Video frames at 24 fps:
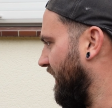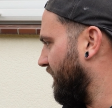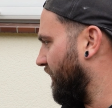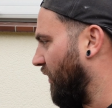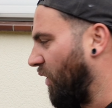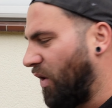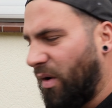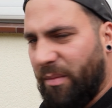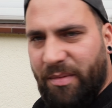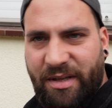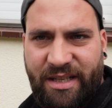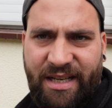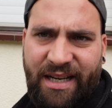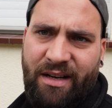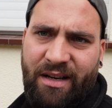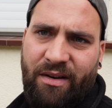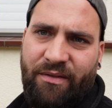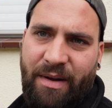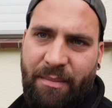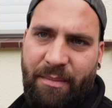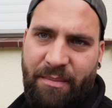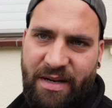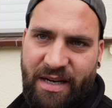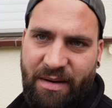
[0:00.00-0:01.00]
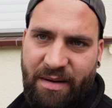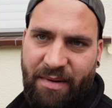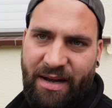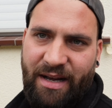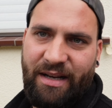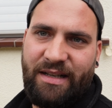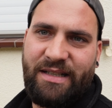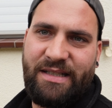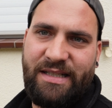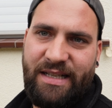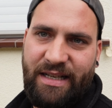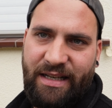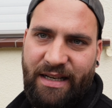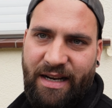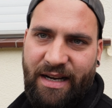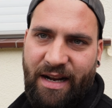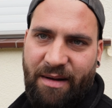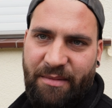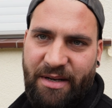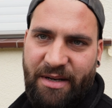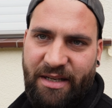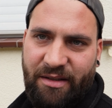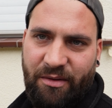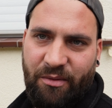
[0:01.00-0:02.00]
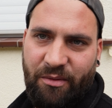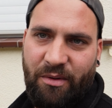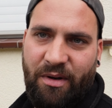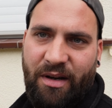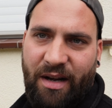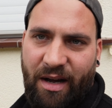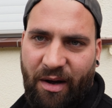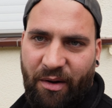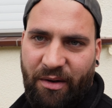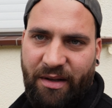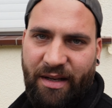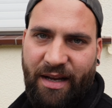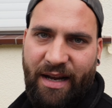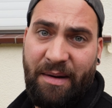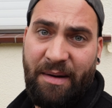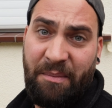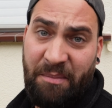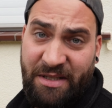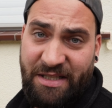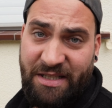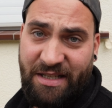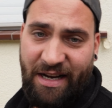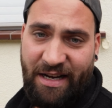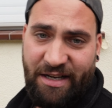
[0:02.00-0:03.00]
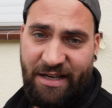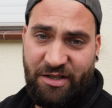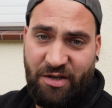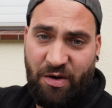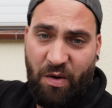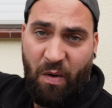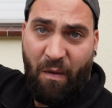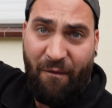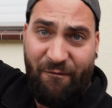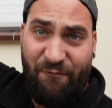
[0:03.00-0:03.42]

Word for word: Worum es geht und was wir hier machen, seht ihr nach dem Intro. Haut rein, bis gleich.